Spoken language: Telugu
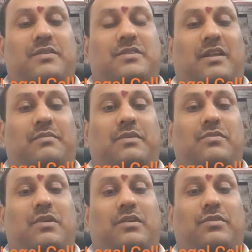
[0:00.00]
చాలా మటుకు
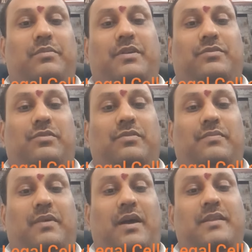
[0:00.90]
కంట్రోల్ పెడుతున్నారు
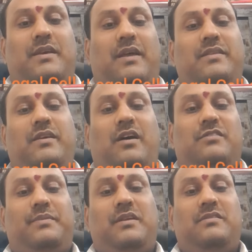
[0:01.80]
అది అన్ని
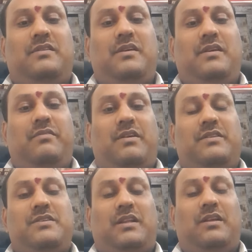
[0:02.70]
హాస్పిటల్స్కి
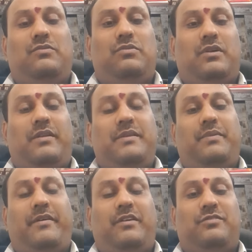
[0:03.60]
వర్తించాలని అనుకుంటున్నాను అన్ని
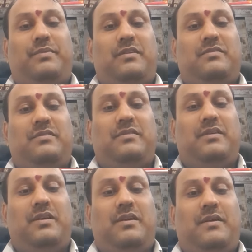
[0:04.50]
ప్రైవేట్ హాస్పిటల్స్
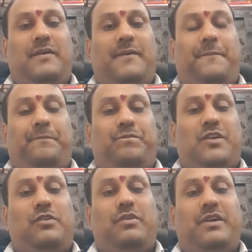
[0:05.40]

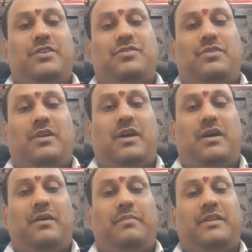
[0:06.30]
ఇంక్లూడింగ్ యశోద
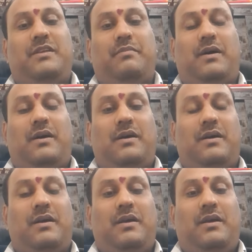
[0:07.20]
ప్రతిమ
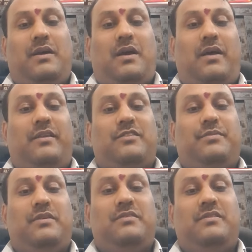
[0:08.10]
అన్న
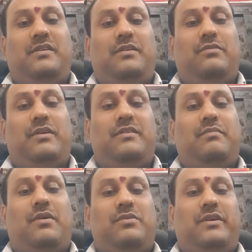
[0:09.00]
హాస్పిటల్స్కి ఇంక్లూడ్ అయితే
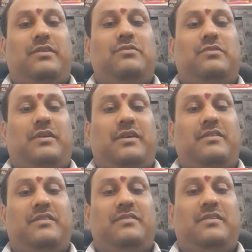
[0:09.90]
బాగుంటుంది అనుకుంటున్నా
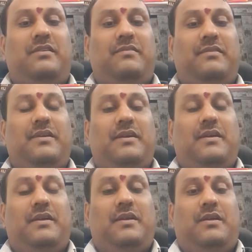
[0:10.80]
కేసీఆర్ సార్
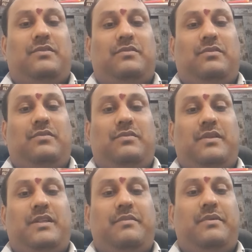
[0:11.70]
సో
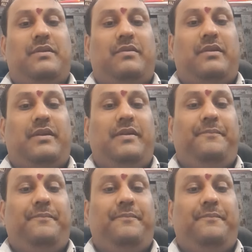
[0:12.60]
నేను ఏమంటున్నా అంటే